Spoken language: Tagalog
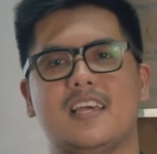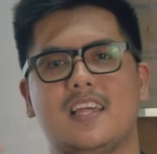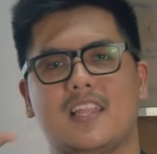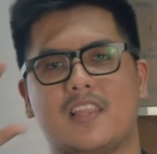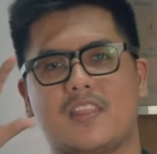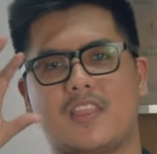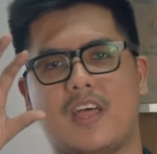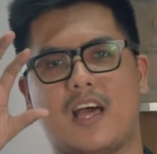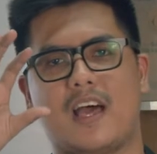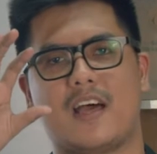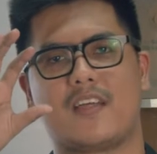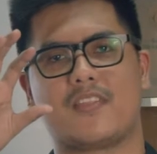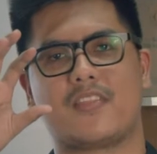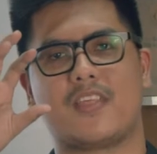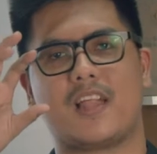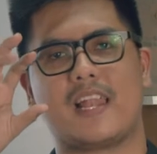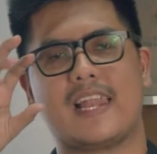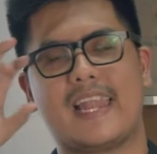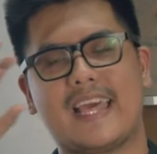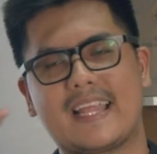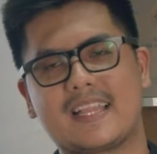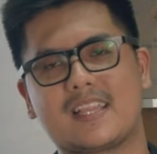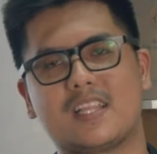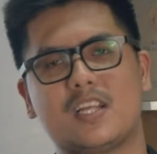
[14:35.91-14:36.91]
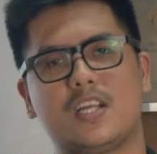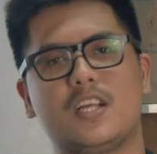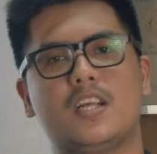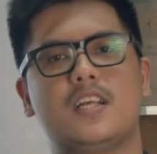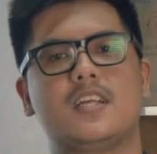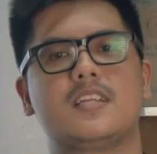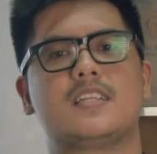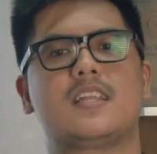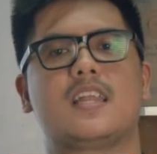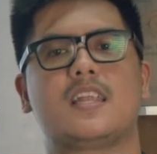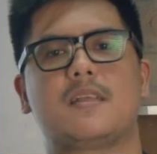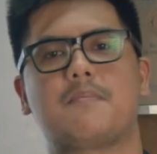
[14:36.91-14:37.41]
The, the
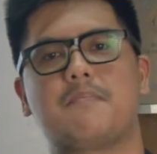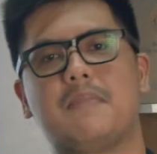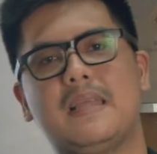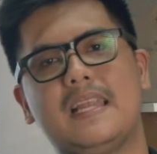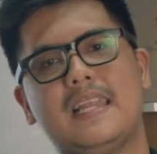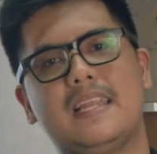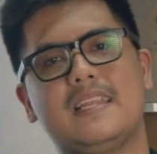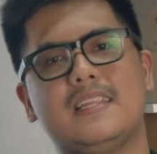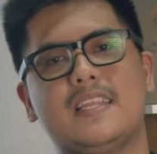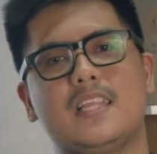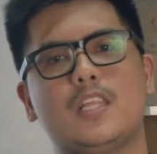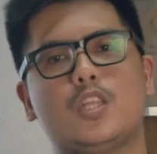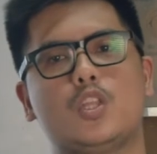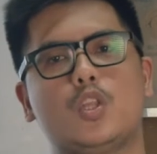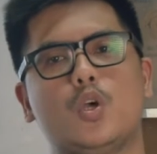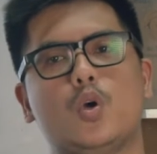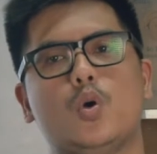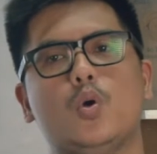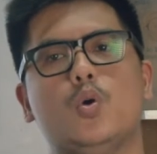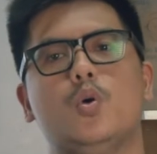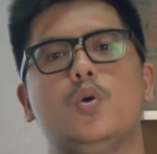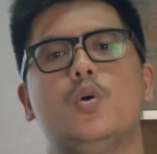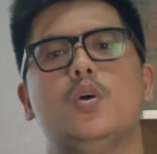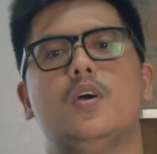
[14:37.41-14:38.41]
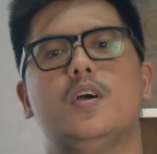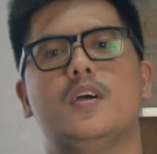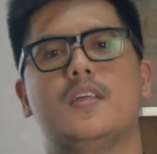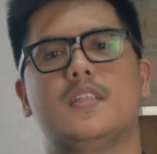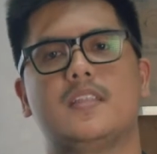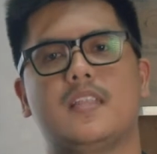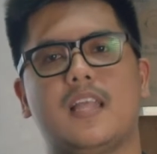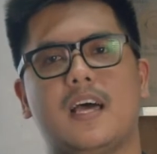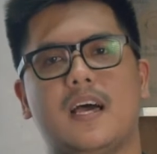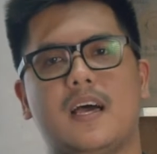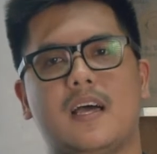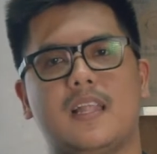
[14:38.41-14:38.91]
letter na nabilin dito
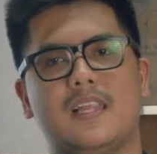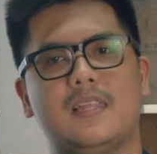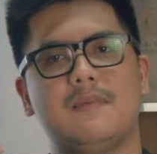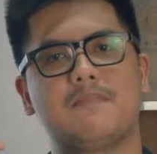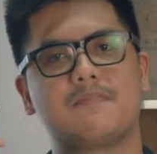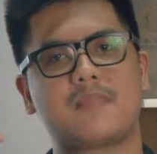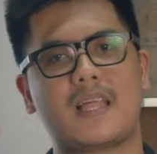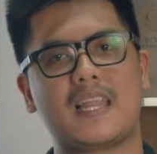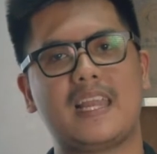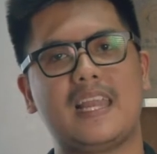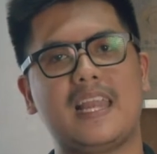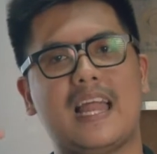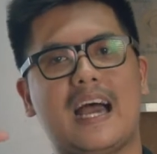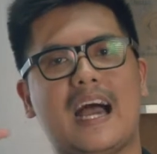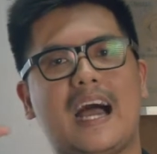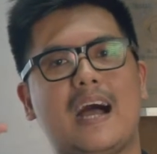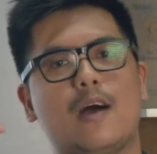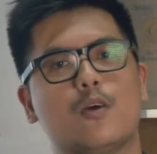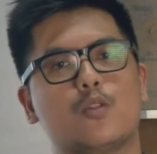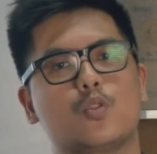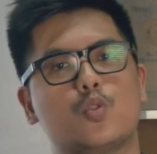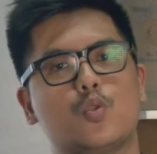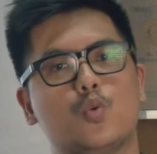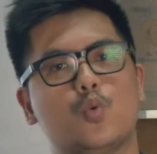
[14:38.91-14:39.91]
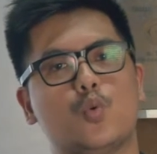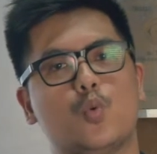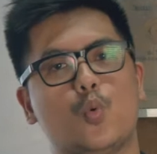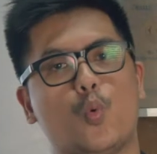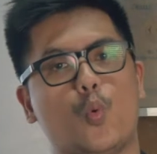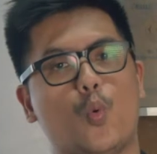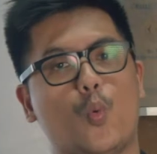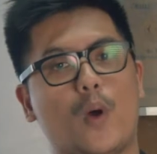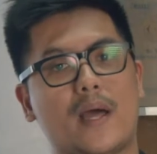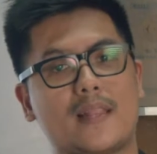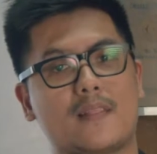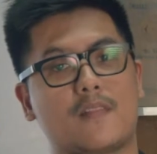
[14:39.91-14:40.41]
na limta nila how to,
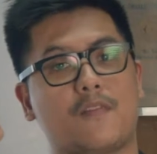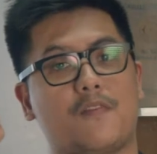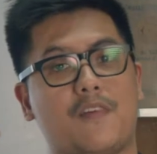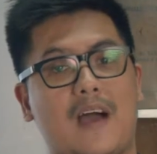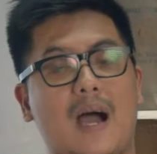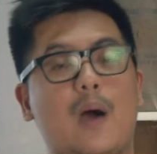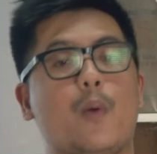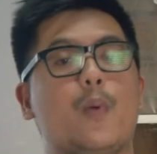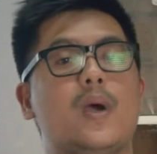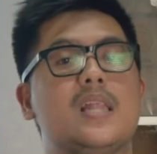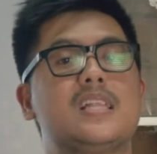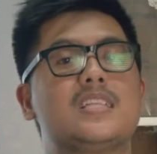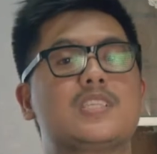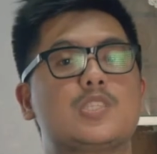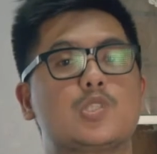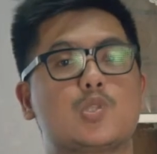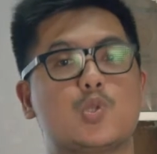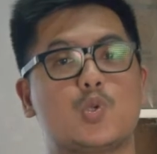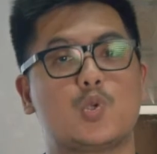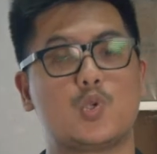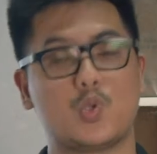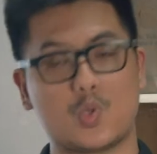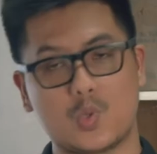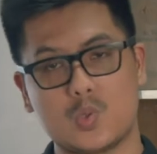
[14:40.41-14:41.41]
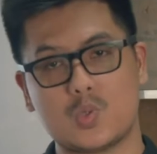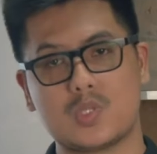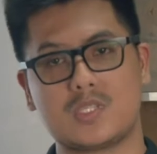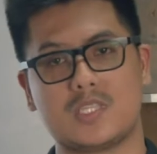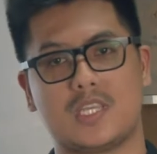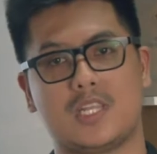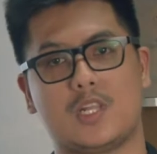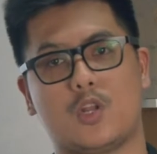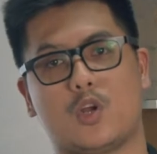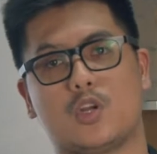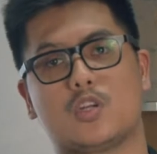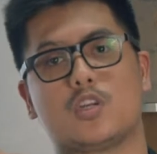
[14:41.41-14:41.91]
what vowels to use
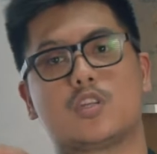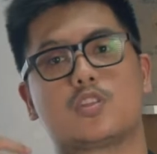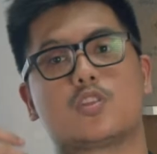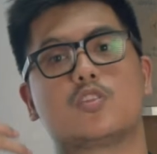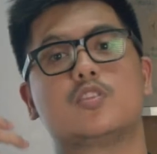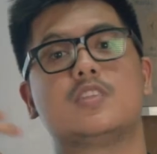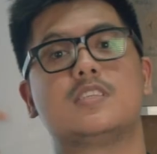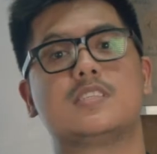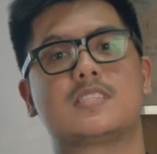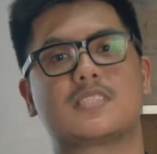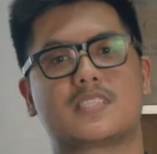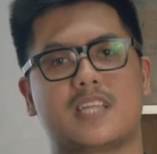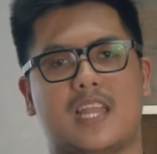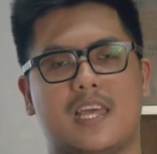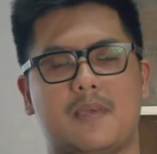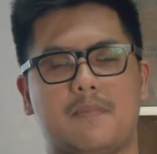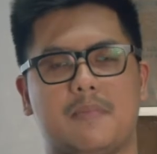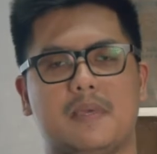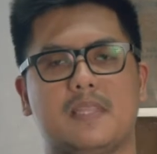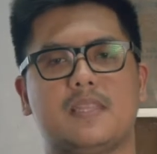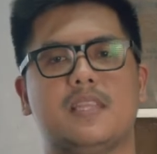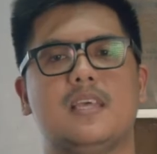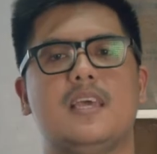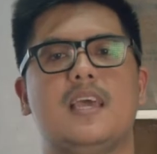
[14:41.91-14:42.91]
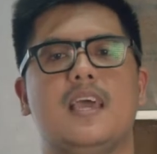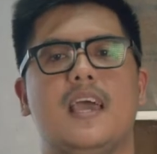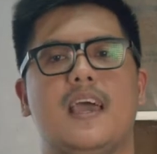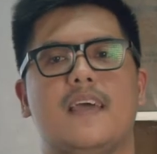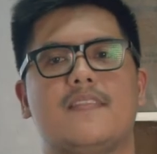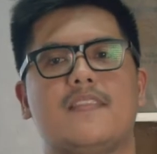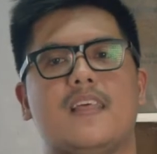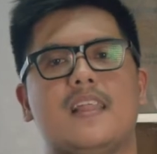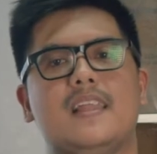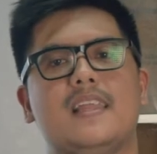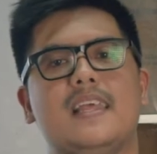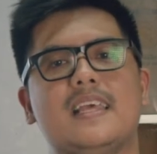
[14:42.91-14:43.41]
in order to describe it. And
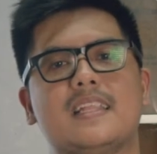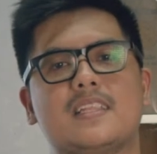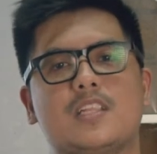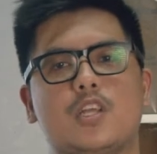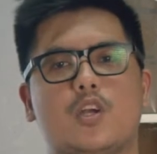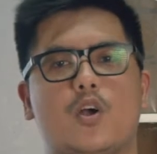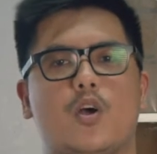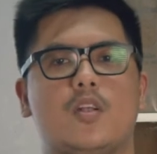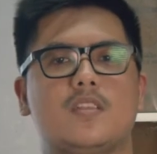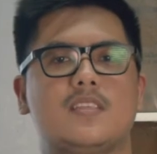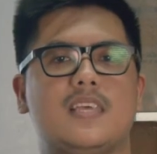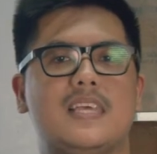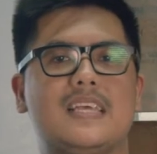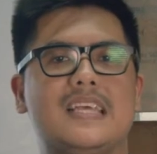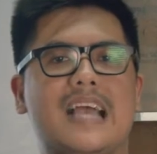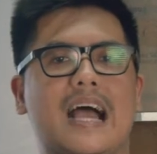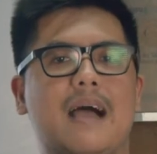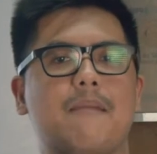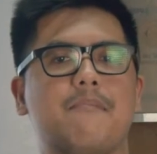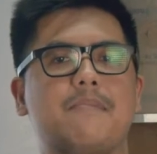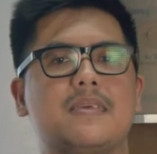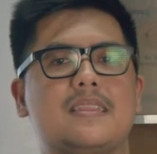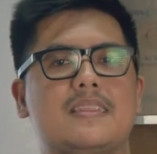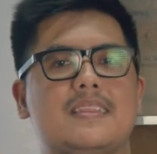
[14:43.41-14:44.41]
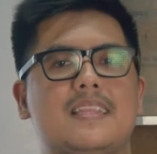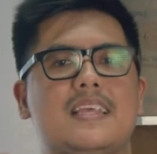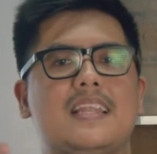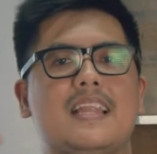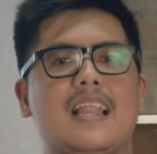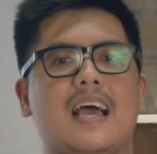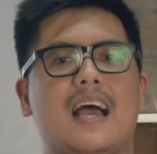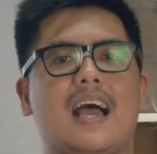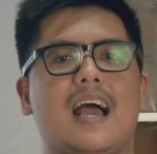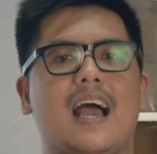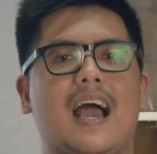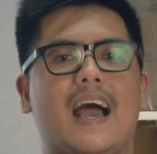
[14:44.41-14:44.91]
then later on, gigamit nila
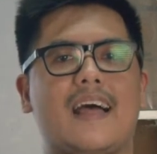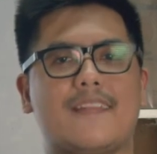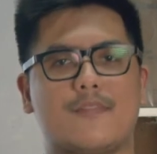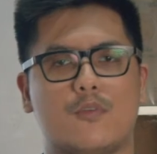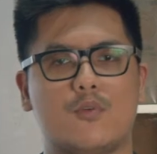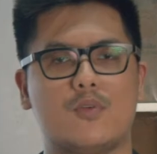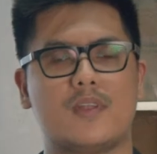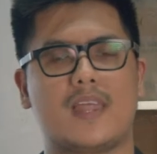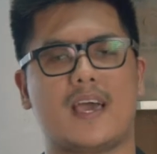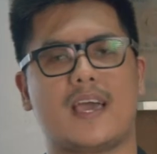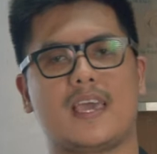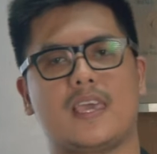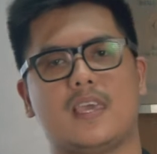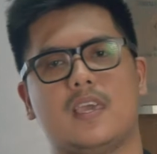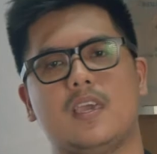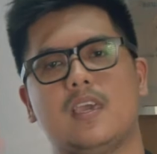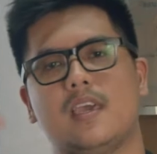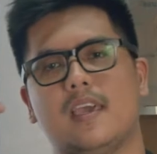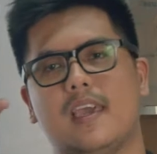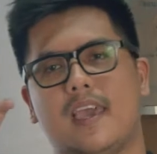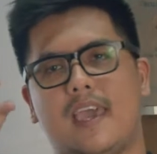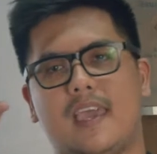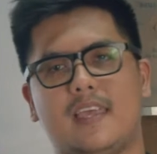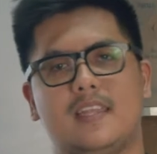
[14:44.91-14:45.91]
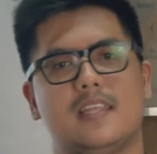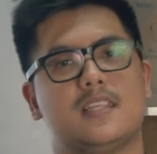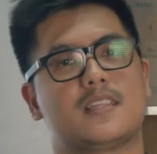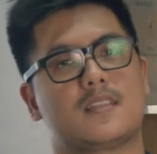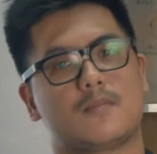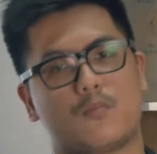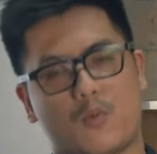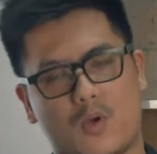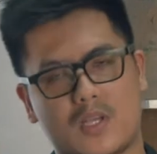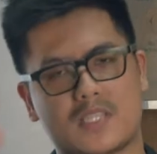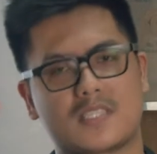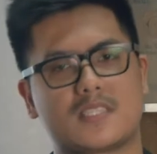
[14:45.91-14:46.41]
ang Adonai and it
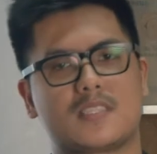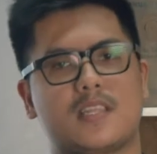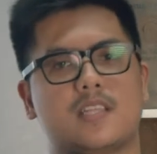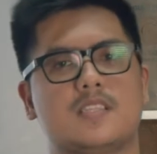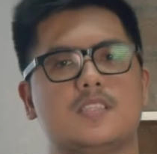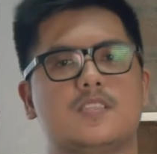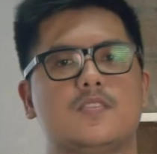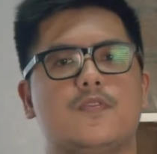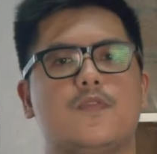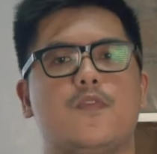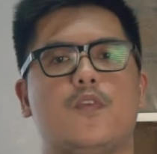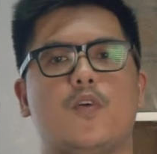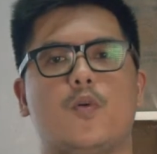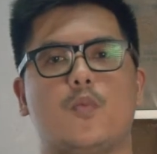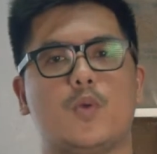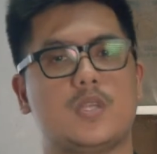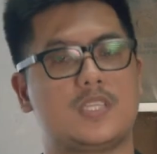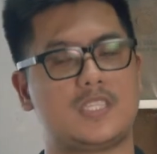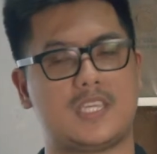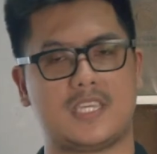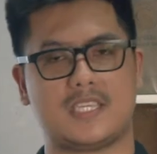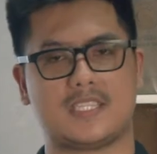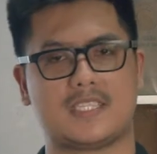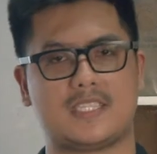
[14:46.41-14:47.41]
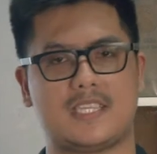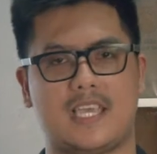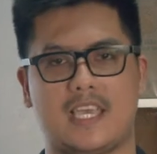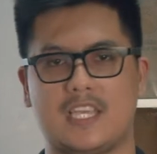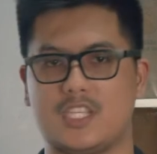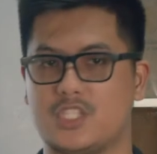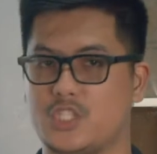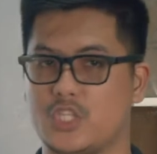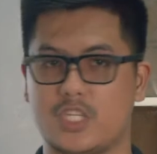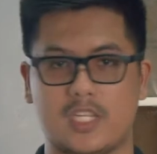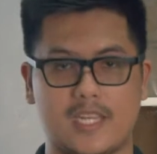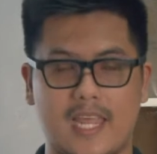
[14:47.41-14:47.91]
was transformed, which is a
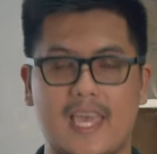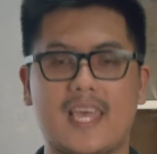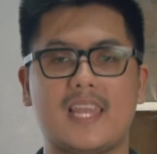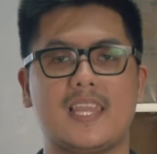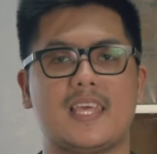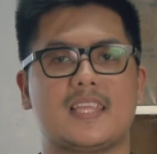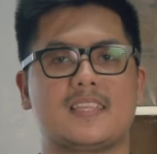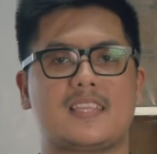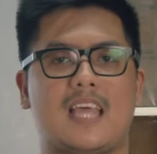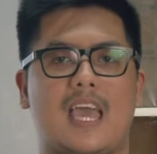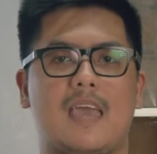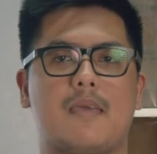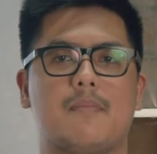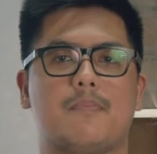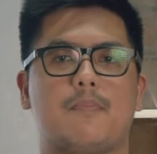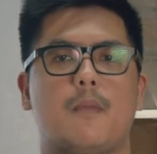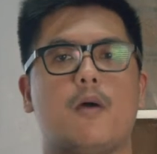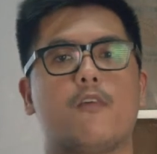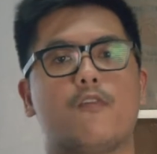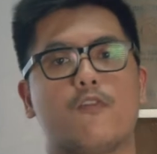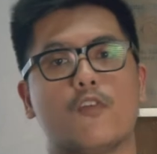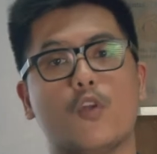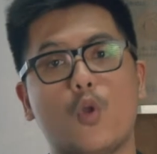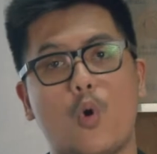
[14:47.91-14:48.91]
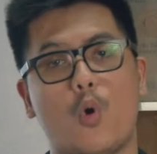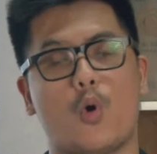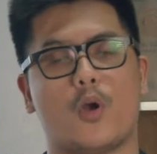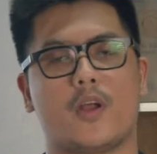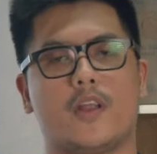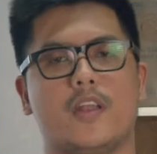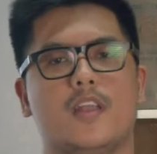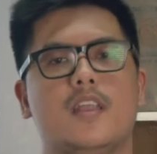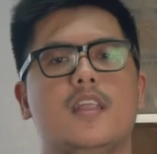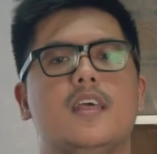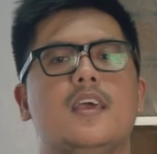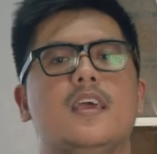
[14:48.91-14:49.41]
generic type of
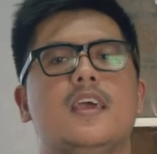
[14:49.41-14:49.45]
Lord.